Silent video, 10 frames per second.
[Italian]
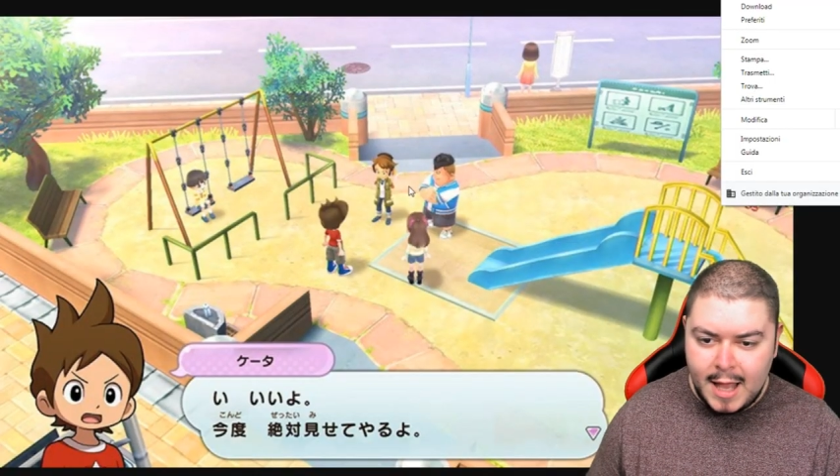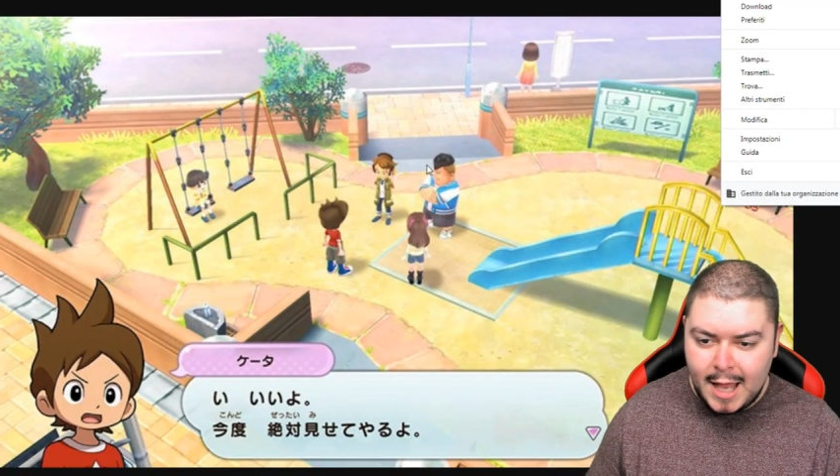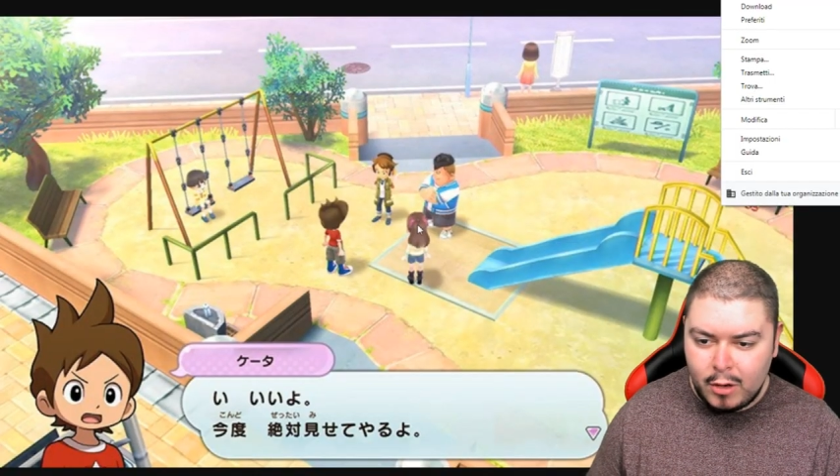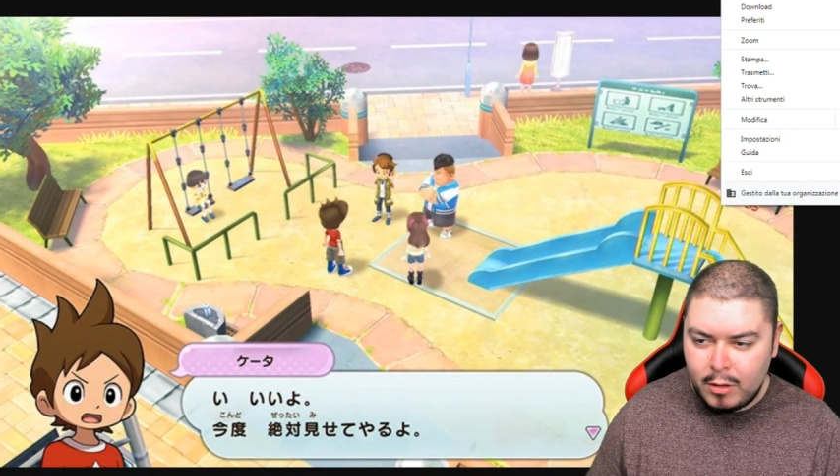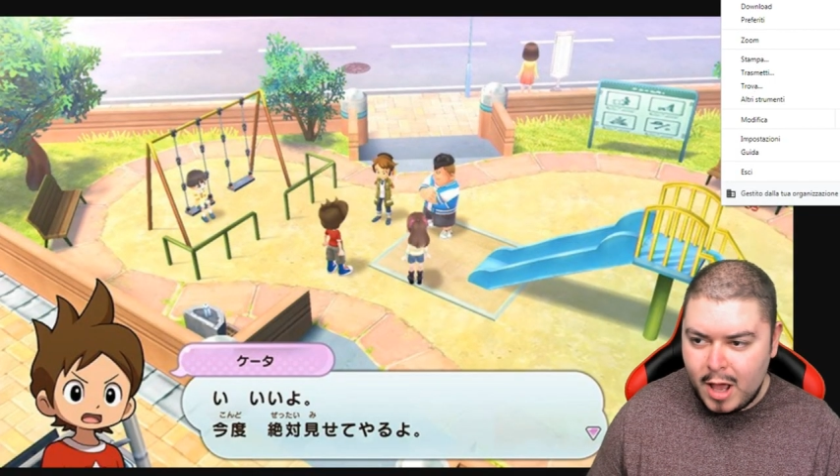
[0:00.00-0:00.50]

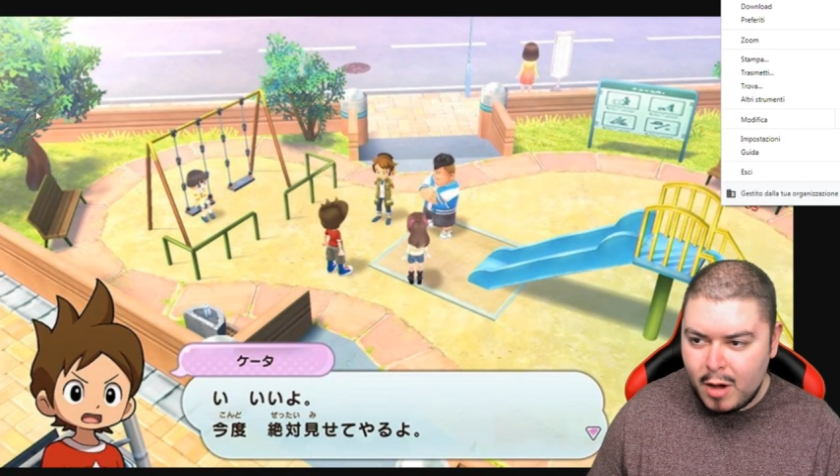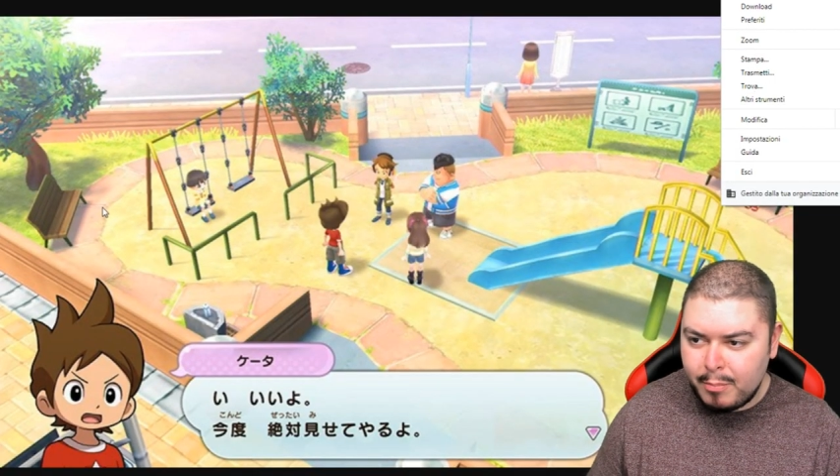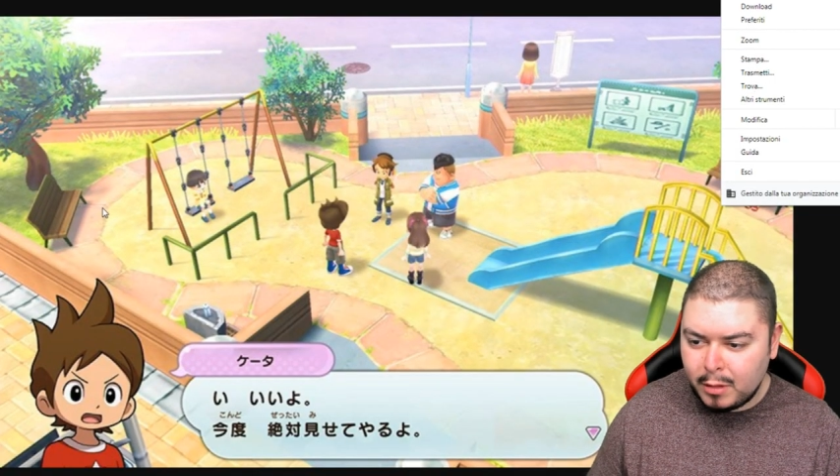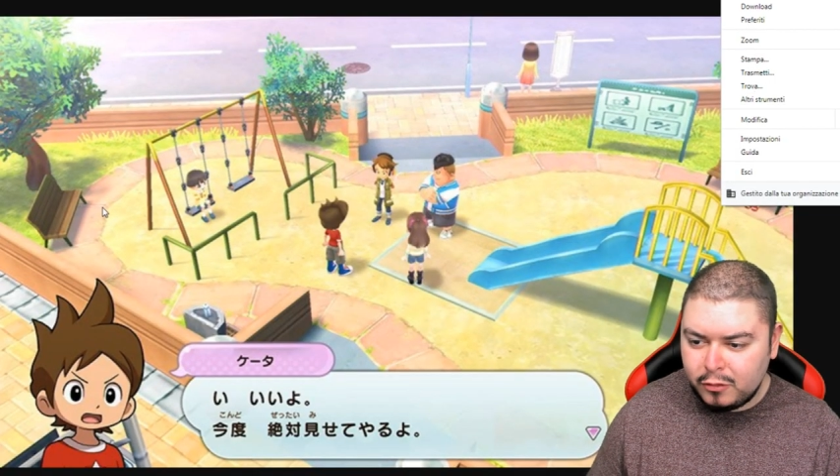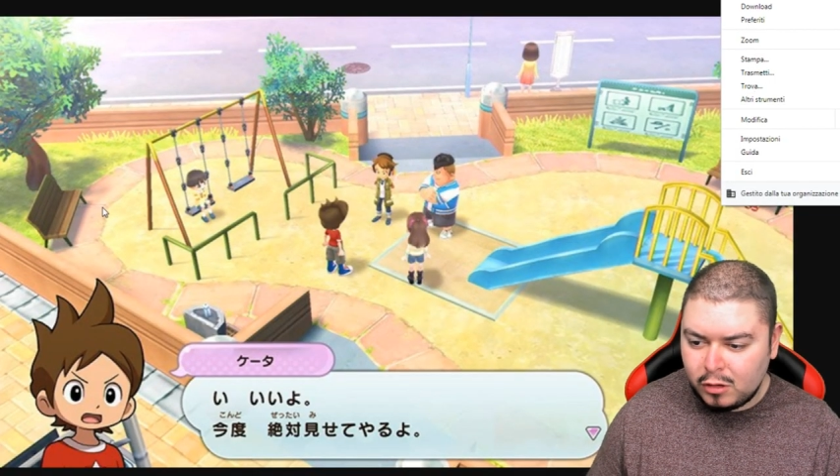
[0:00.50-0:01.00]
ecco
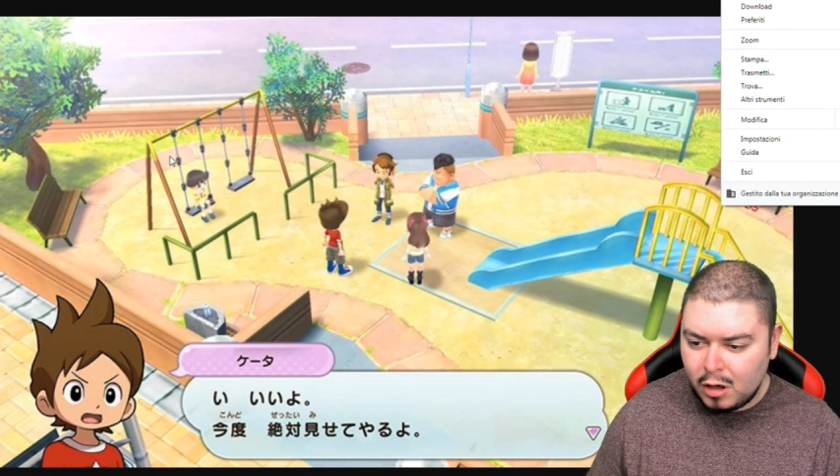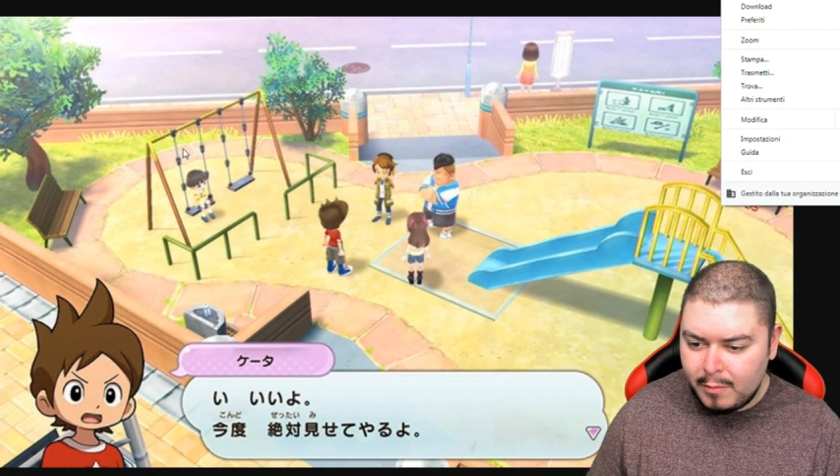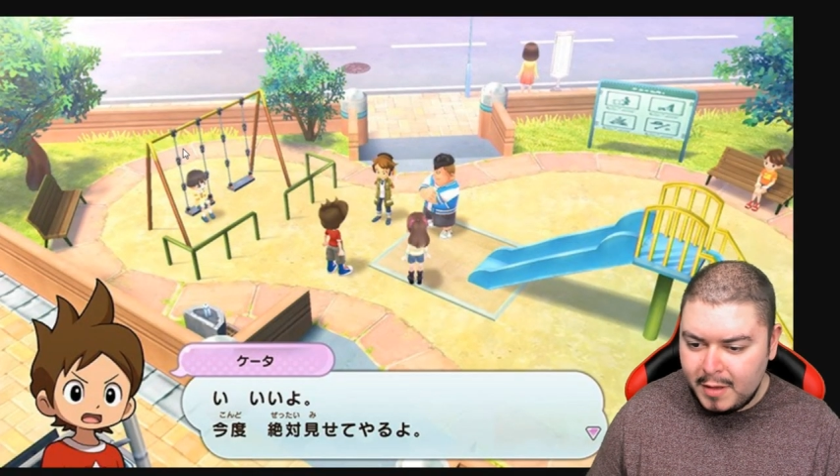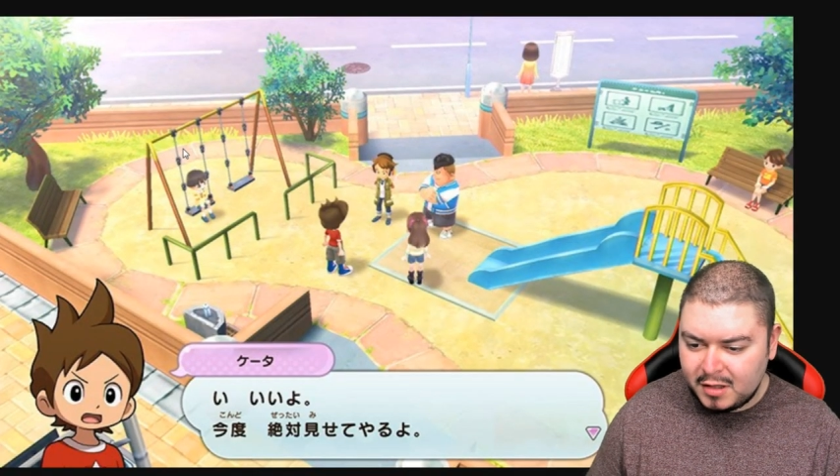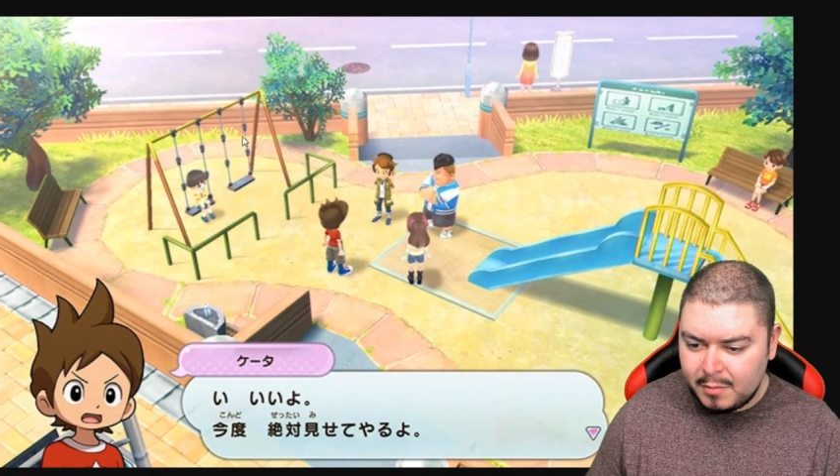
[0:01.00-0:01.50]
l'ho
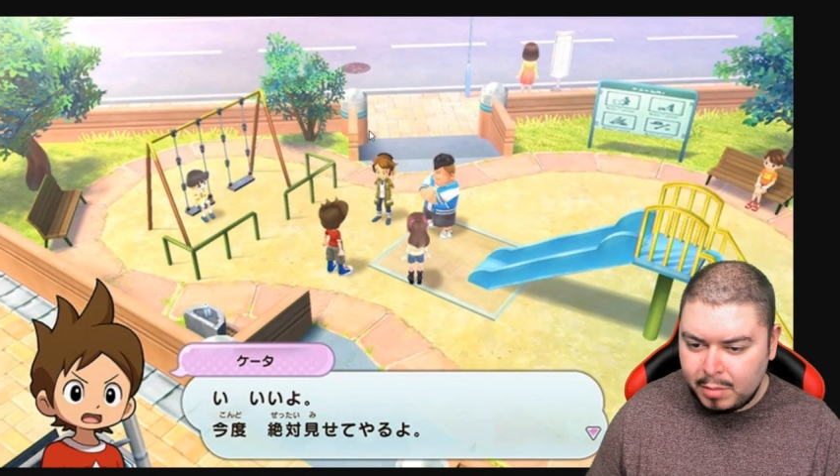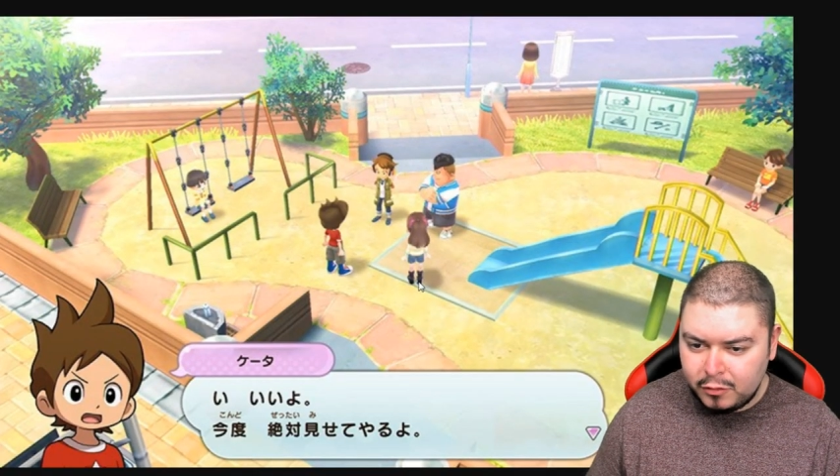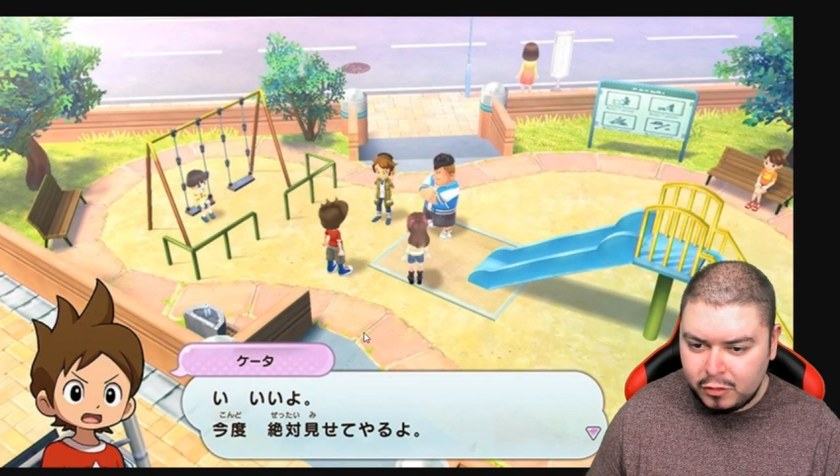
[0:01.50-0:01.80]
messa un po'